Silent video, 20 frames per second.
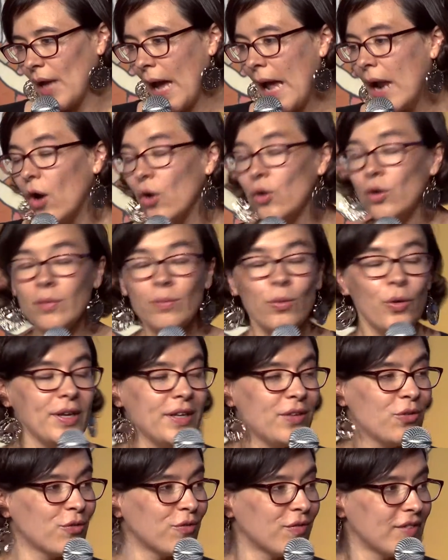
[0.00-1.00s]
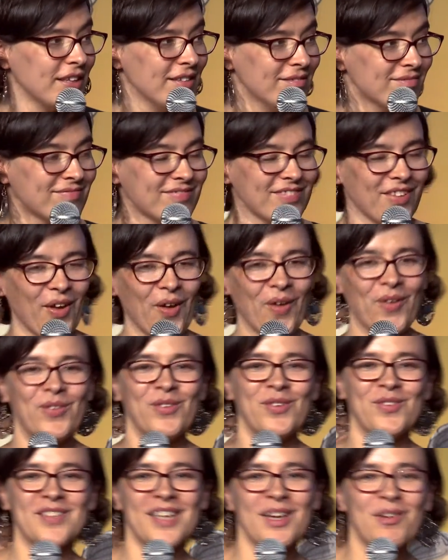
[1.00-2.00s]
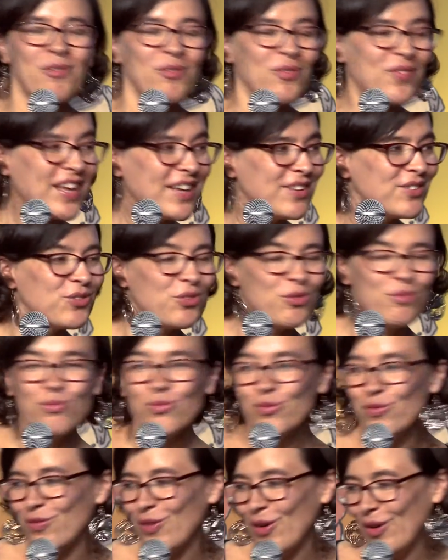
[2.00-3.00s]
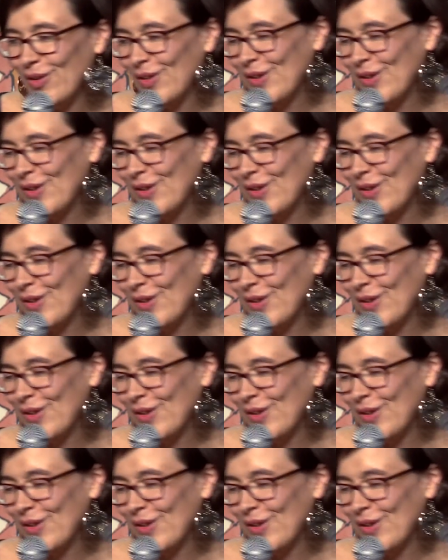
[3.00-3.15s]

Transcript: Alors comment innover euh, dans un contexte mouvant